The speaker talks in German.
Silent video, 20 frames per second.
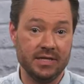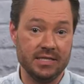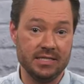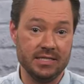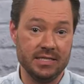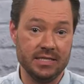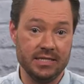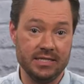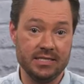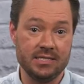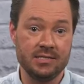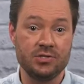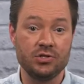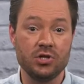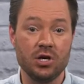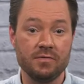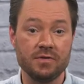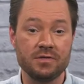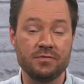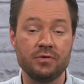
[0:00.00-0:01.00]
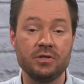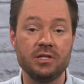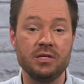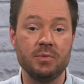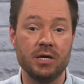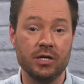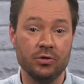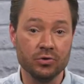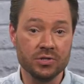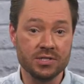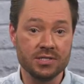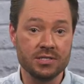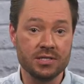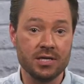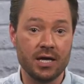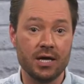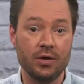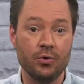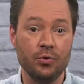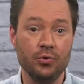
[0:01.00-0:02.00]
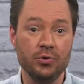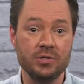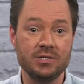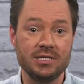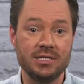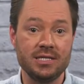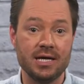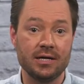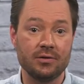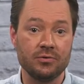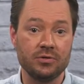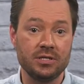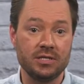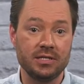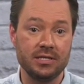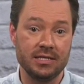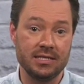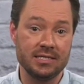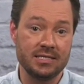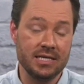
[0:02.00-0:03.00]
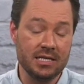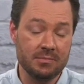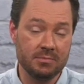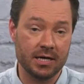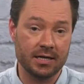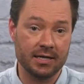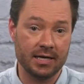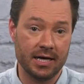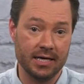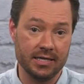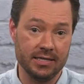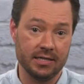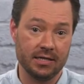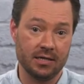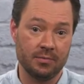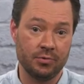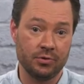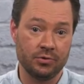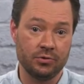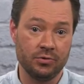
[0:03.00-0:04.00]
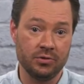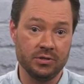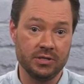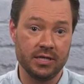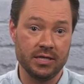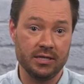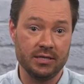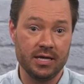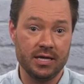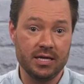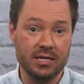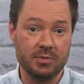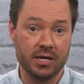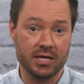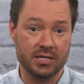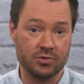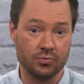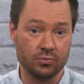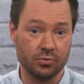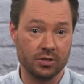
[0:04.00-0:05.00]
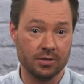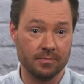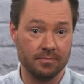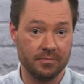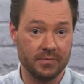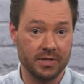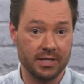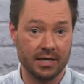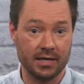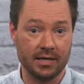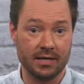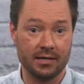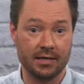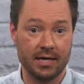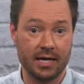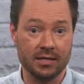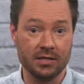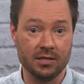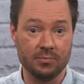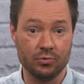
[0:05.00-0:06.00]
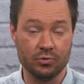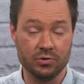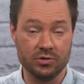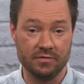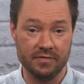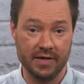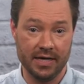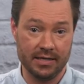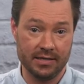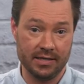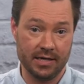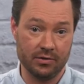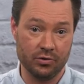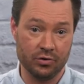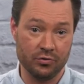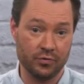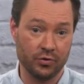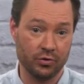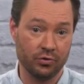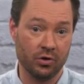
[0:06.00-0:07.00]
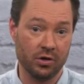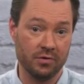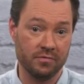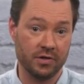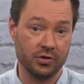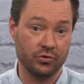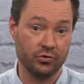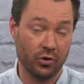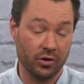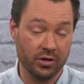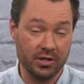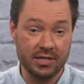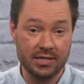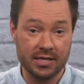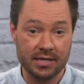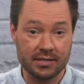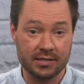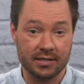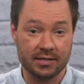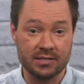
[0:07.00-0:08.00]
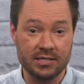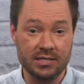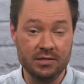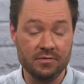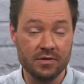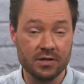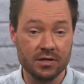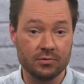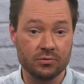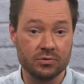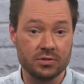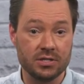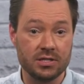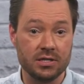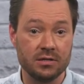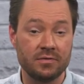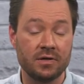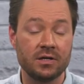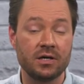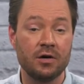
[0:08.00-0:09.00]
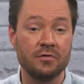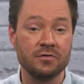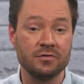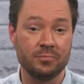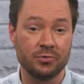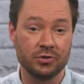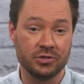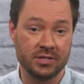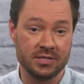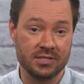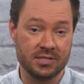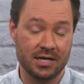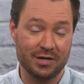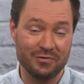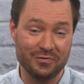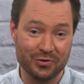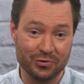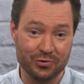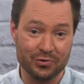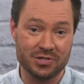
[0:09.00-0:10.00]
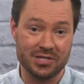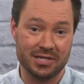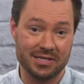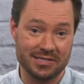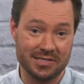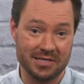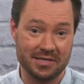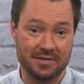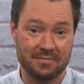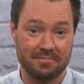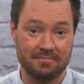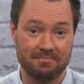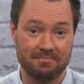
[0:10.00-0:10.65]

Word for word: Wenn Sie diesen Service von eBay nutzen, erhöhen Sie dadurch die Sichtbarkeit Ihrer Produkte in der eBay-Suche. Ihre Angebote werden dadurch für Käufer deutlich attraktiver und Ihr Verkaufspotenzial vergrößert sich.